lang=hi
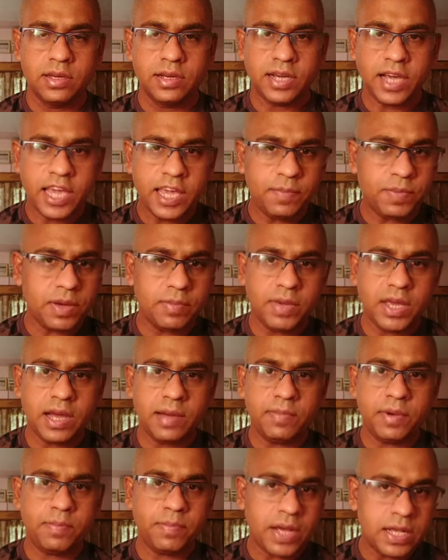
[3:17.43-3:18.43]
कहीं पे भी
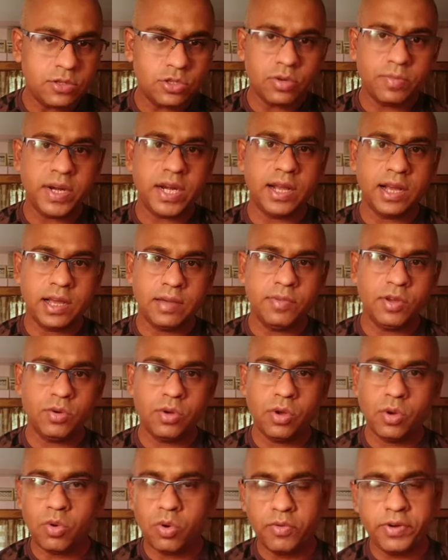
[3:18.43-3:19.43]
आपने 500 बेड का भी
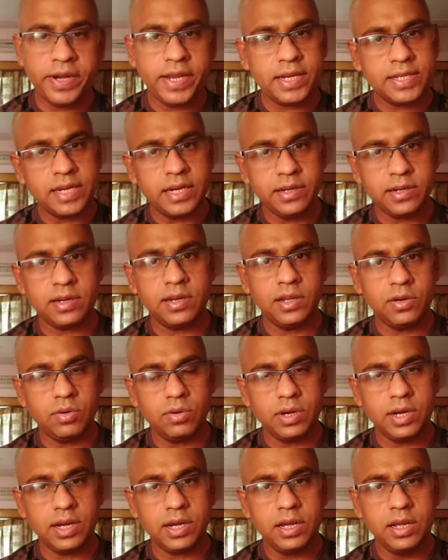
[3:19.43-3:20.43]
कोई कोविड केयर सेंटर नहीं
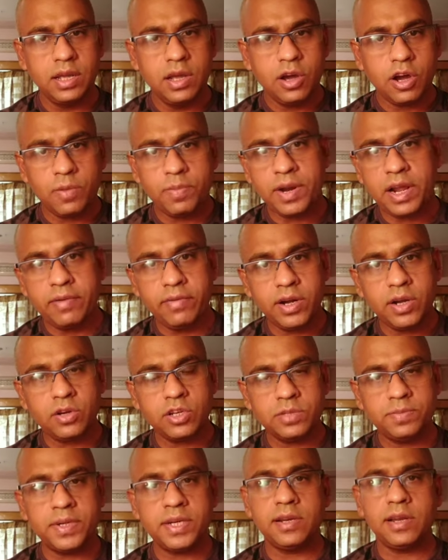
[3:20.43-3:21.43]
खोला और प्राइवेट
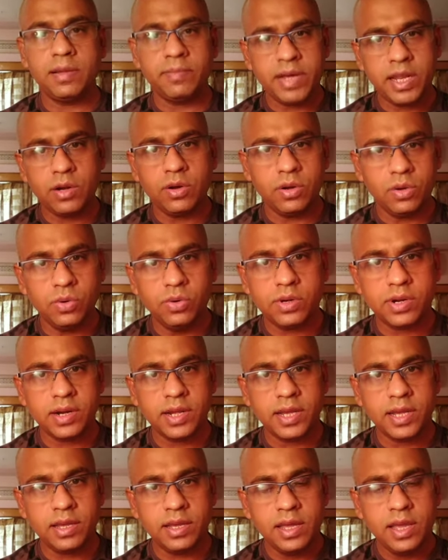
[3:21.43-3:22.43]
हॉस्पिटल हमारे को लूट
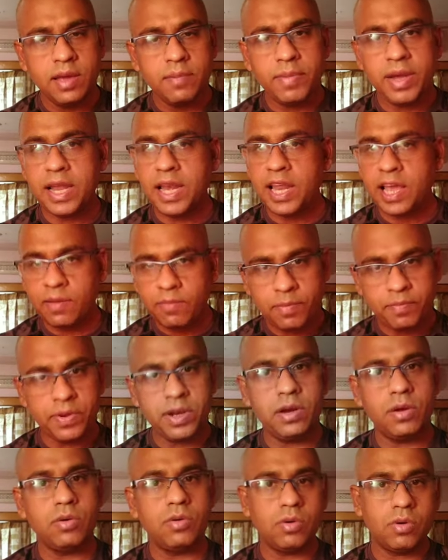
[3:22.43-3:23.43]
रहे हैं पहले हम
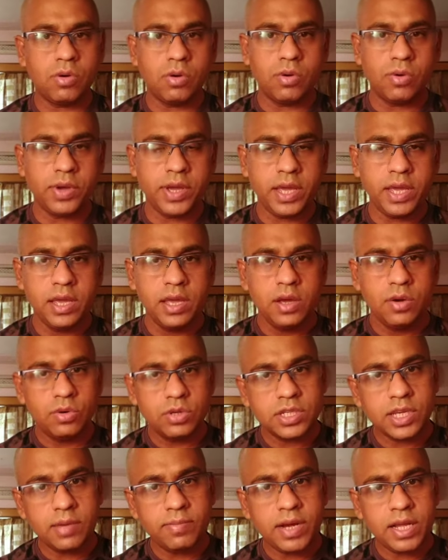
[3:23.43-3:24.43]
अपने लोगों को खोएं
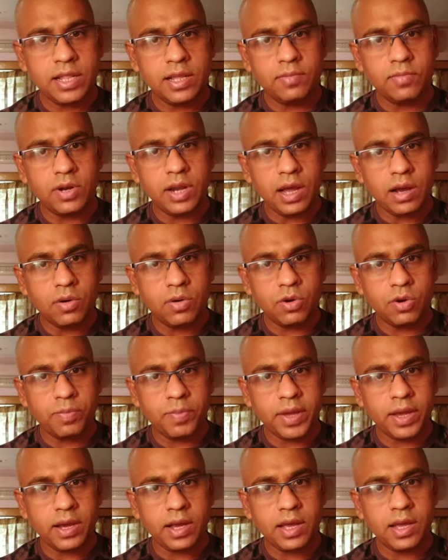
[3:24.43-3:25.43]
उसके बाद हम लाखों
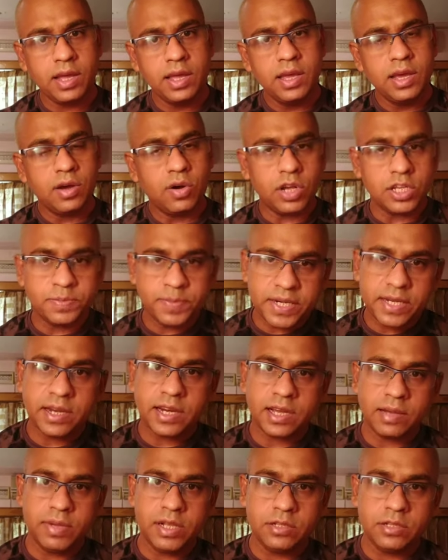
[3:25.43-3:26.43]
रुपए का हॉस्पिटल
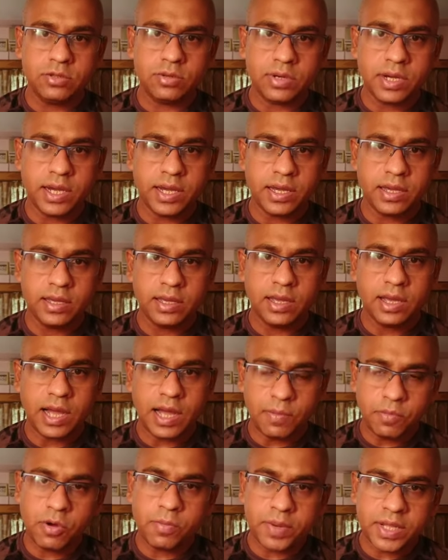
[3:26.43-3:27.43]
का बिल चुकाएं
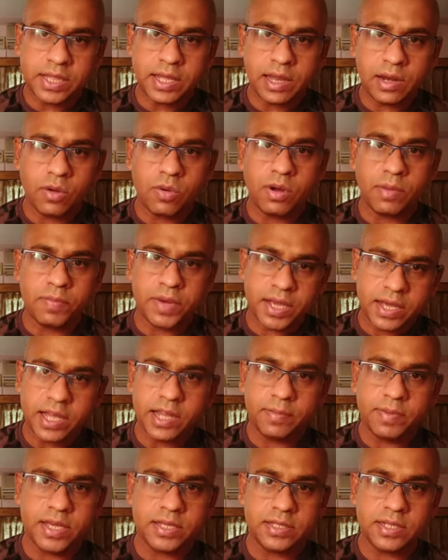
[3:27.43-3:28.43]
आपको पता है लोग अपने
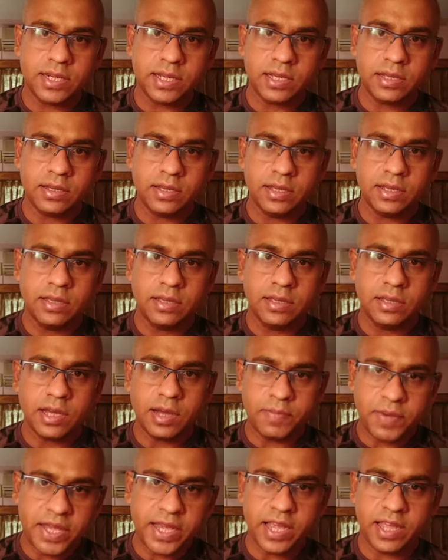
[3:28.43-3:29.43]
घर बेच रहे हैं
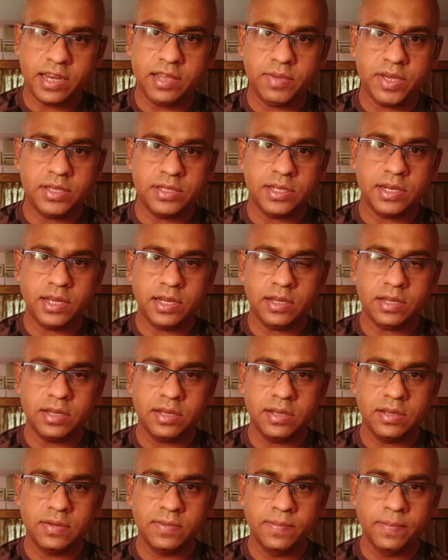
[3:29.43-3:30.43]
अपने गहने बेच रहे
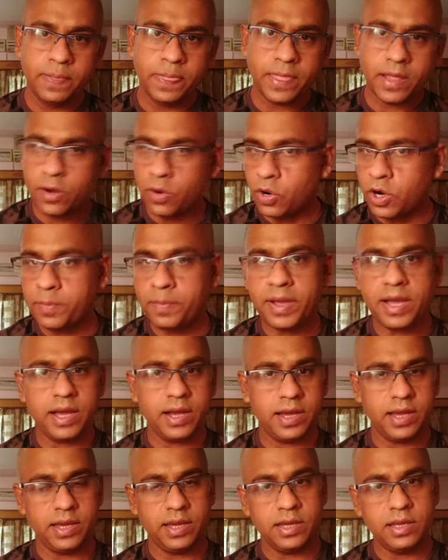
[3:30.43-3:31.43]
हैं रोड पे आ
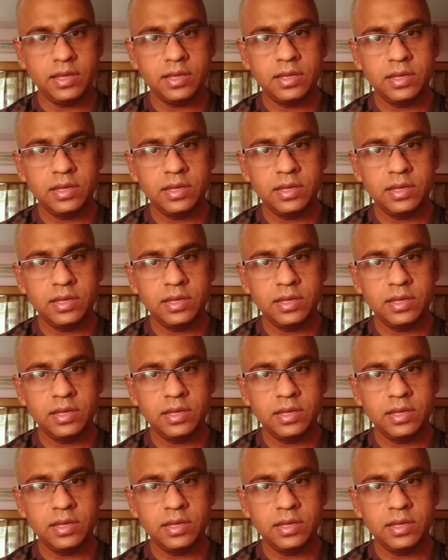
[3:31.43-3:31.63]
गए हैं